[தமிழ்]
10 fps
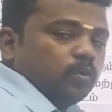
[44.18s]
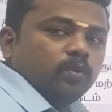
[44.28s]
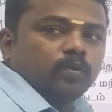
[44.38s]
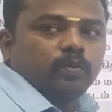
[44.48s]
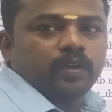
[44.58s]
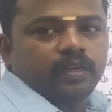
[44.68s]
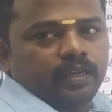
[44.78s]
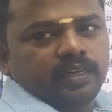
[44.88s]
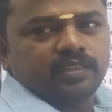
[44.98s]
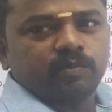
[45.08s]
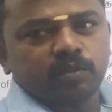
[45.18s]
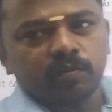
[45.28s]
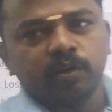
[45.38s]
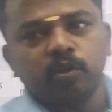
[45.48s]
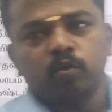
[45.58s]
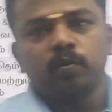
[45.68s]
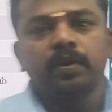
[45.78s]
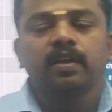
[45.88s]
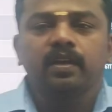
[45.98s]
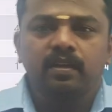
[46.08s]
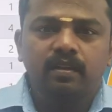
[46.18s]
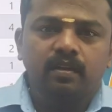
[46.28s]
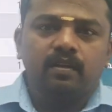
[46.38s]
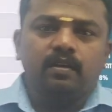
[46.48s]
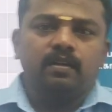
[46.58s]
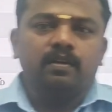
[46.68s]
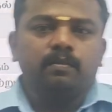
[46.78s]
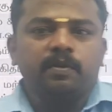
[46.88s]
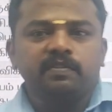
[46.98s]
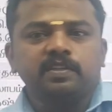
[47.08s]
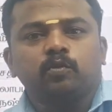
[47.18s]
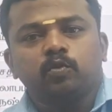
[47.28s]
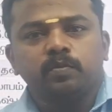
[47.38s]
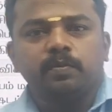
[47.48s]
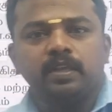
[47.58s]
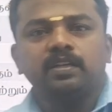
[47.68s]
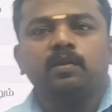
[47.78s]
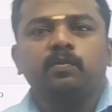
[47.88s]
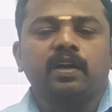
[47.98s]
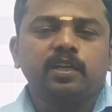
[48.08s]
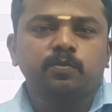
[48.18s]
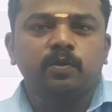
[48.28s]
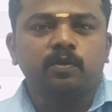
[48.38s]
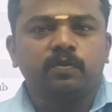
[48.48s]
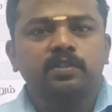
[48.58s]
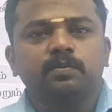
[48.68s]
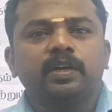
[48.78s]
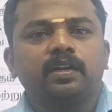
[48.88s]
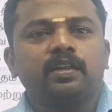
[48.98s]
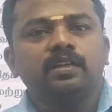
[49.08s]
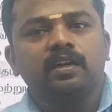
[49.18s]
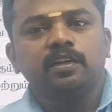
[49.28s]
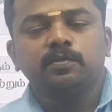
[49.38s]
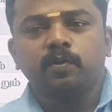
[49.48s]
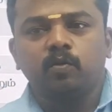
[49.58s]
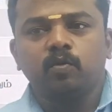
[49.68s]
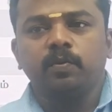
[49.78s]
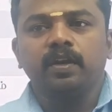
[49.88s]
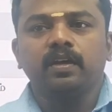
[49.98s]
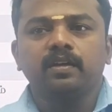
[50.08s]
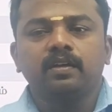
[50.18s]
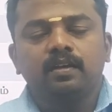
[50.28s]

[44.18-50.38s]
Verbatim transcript: கொடுக்கணும் ஓகே எனி சம்ஸ் நம்ம எடுத்தோம் அப்படின்னா ப்ரீவியஸ் இயர் கொஸ்டின் பேப்பர் எதுக்கு நம்ம அனலைஸ் பண்ணுறோம் ஃபஸ்ட்டு பெட்டர் எதுக்கு அனலைஸ் பண்ணுறோம் அப்படின்னா